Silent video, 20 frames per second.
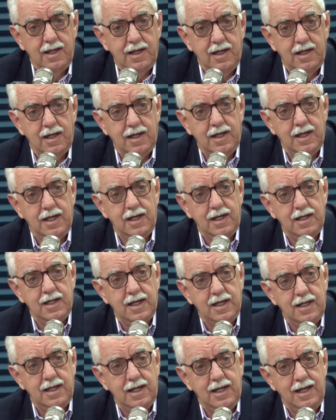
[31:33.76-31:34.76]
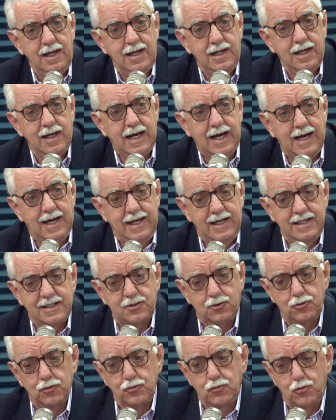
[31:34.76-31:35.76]
en, la
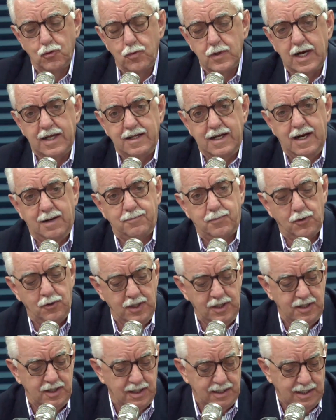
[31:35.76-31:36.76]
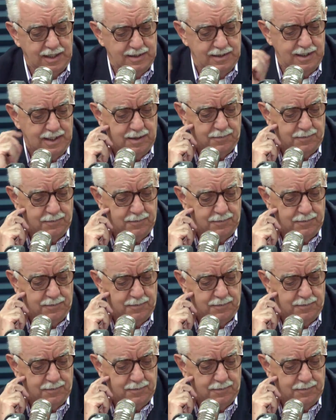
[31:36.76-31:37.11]
estructura de la política,